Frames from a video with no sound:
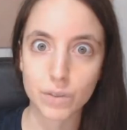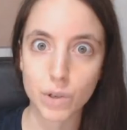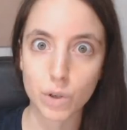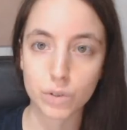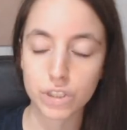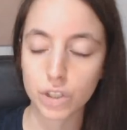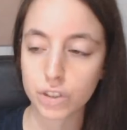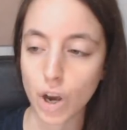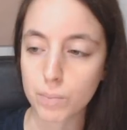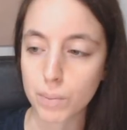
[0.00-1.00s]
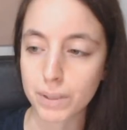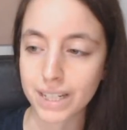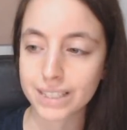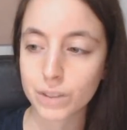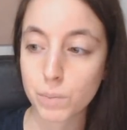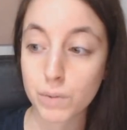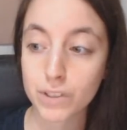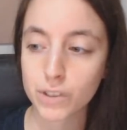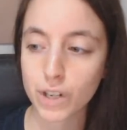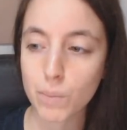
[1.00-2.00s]
non ve lo consiglio troppo perché se un
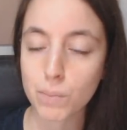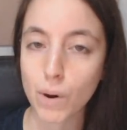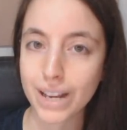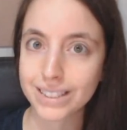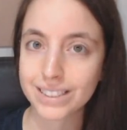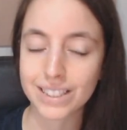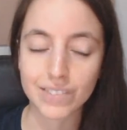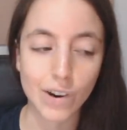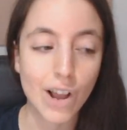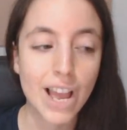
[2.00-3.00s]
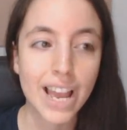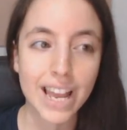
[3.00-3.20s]
professore è un po' cattivo